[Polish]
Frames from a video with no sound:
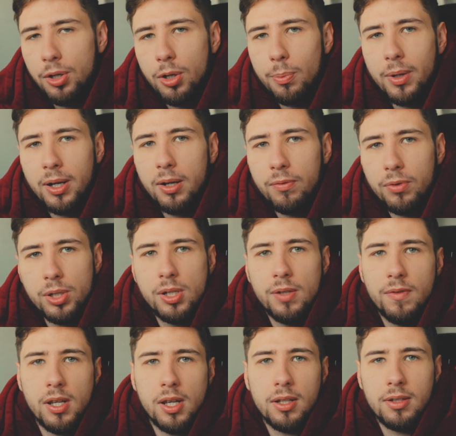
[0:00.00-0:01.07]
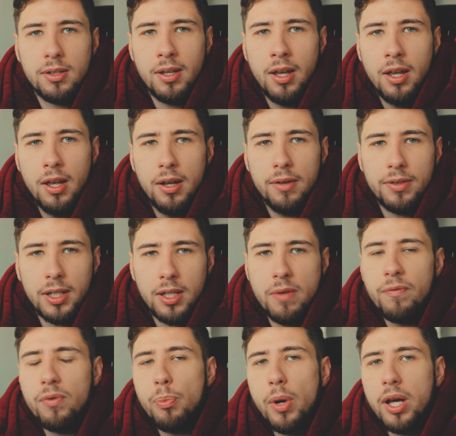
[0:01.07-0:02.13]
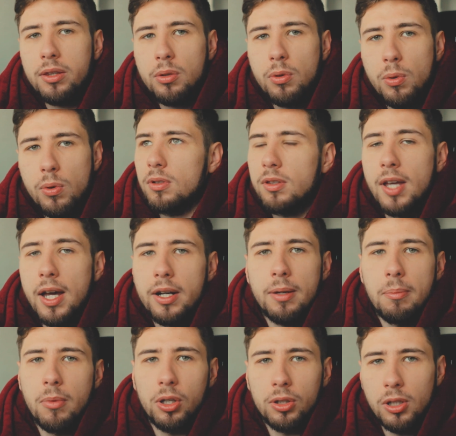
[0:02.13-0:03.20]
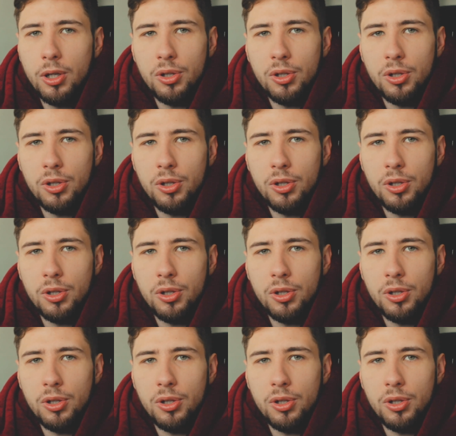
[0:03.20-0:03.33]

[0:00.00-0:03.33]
Choroba właściwie jest w takim wypadku darem od